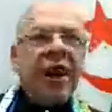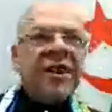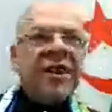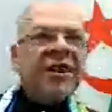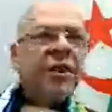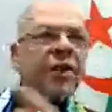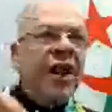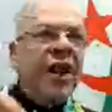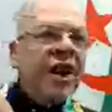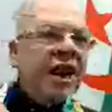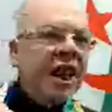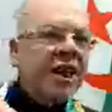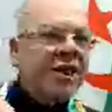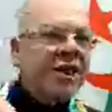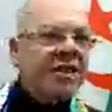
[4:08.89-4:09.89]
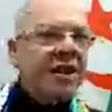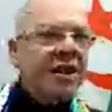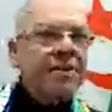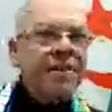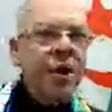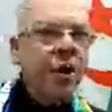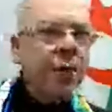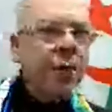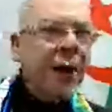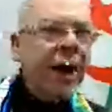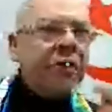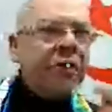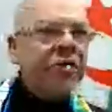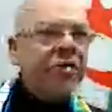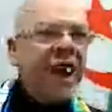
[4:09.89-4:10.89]
في فرنسا وفي الانجليز
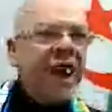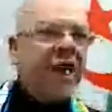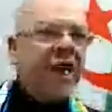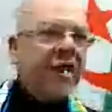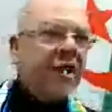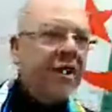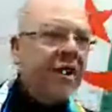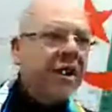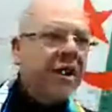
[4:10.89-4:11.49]
وبارتو تهدر